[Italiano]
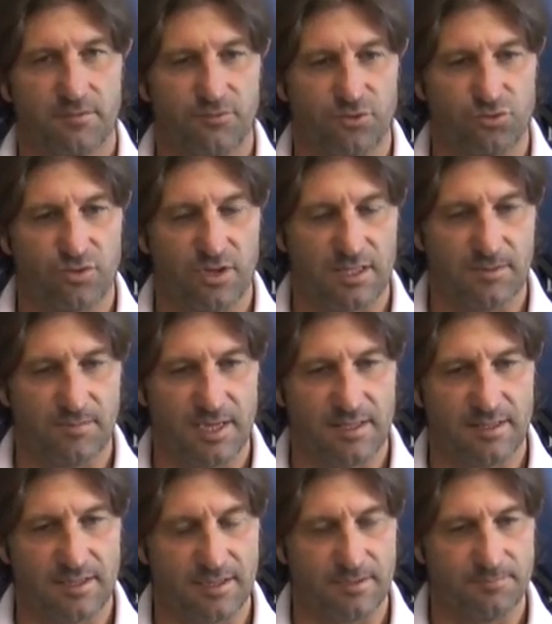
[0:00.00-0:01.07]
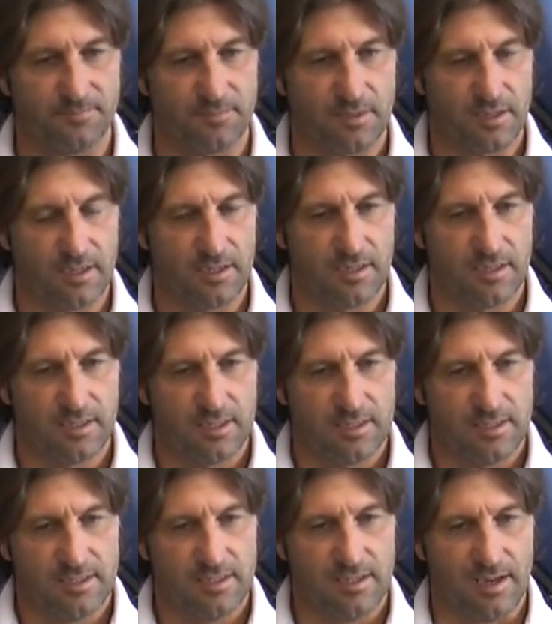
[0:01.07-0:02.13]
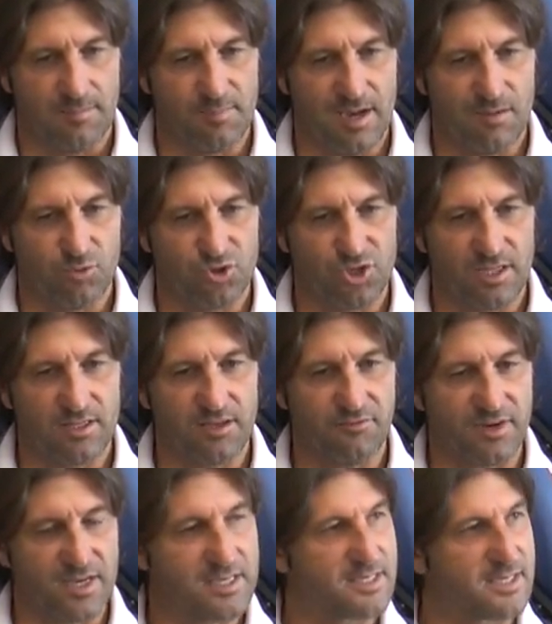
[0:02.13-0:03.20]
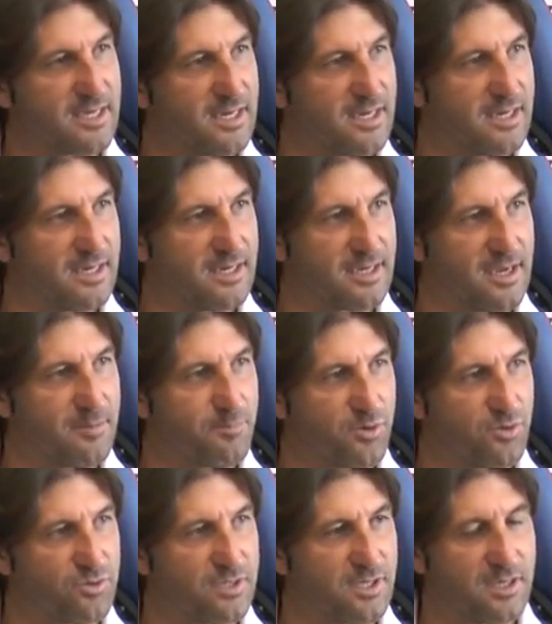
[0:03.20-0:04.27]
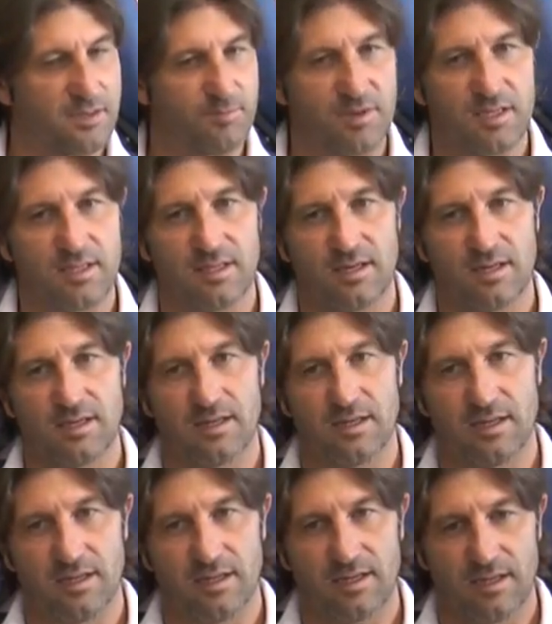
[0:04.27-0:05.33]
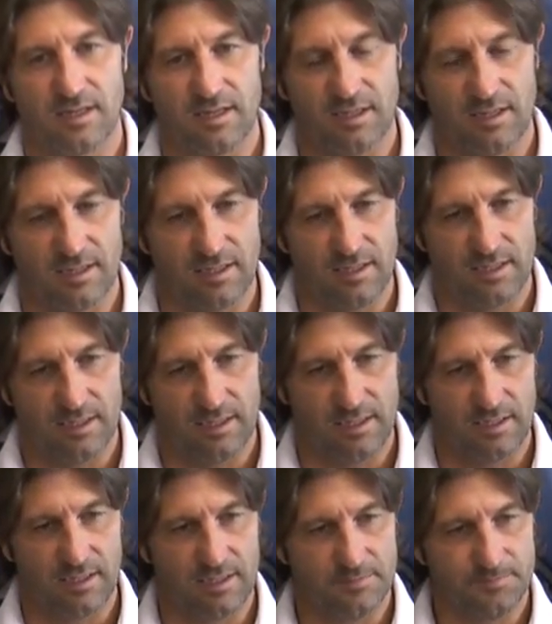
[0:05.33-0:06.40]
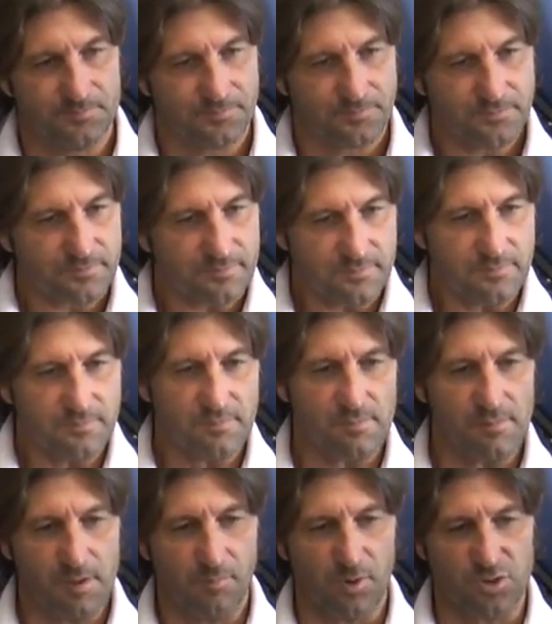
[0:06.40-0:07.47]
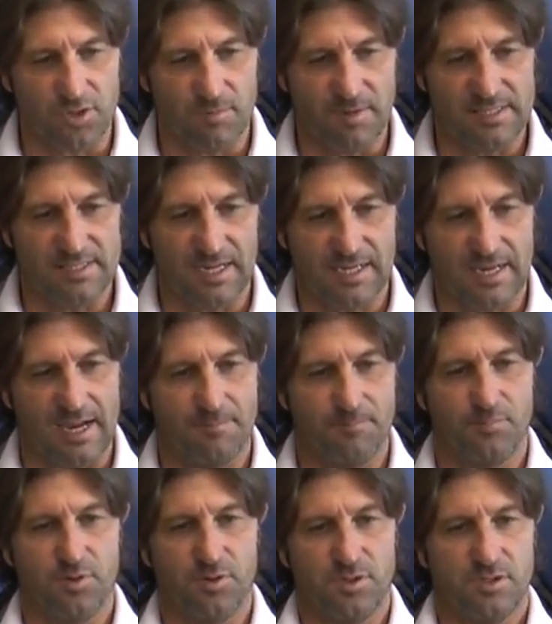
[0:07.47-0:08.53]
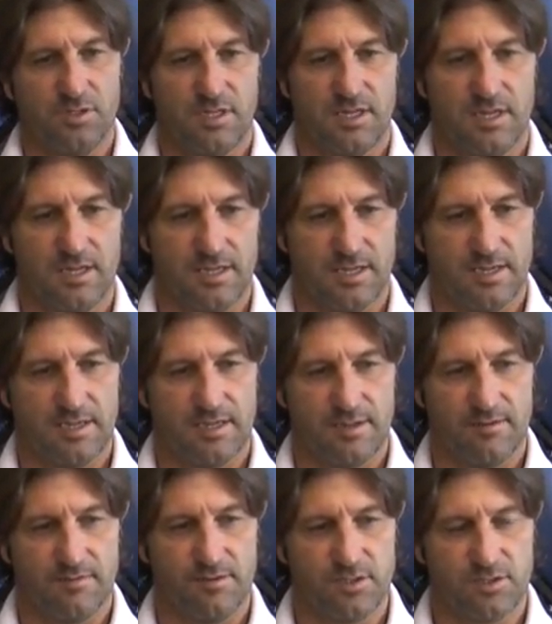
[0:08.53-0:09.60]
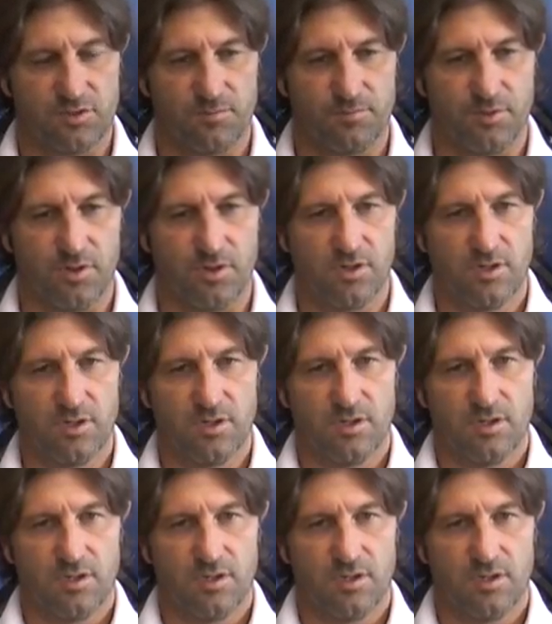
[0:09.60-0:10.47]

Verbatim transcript: Fortunatamente abbiamo gente fresca che è pronta a riprendere posto in mezzo al campo, eh, visto un po'